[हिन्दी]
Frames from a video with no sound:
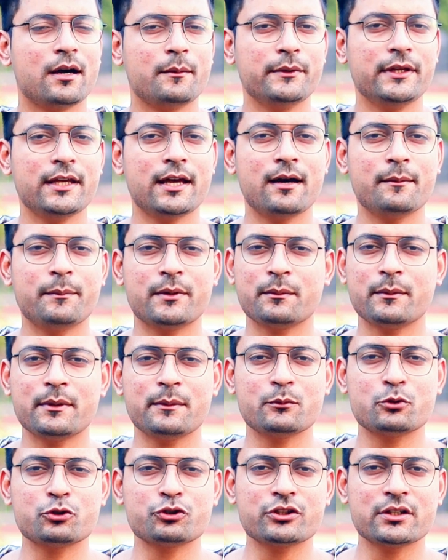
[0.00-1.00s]
अभी यहाँ पर
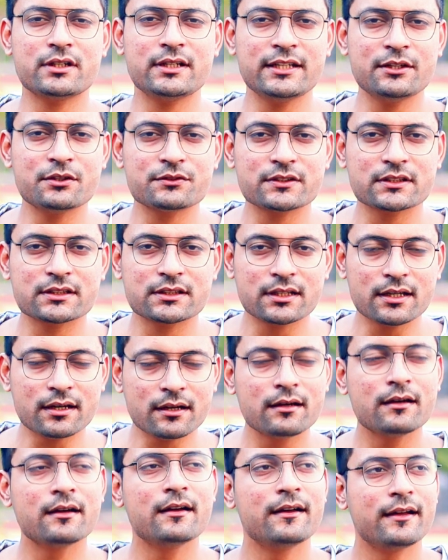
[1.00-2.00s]
मैं इमोशनल नहीं हो
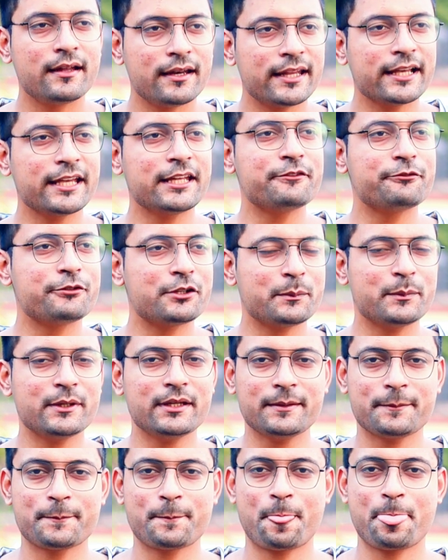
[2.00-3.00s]
सकता लेकिन फिर
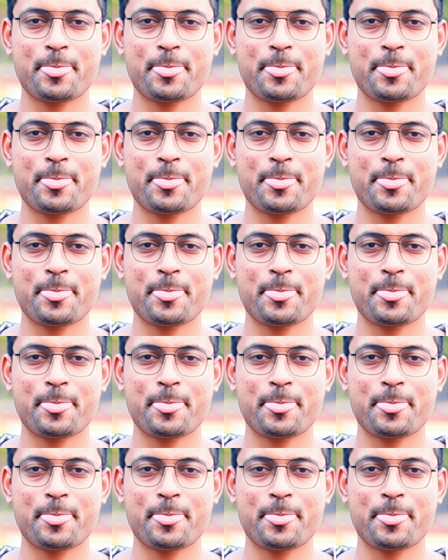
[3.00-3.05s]
भी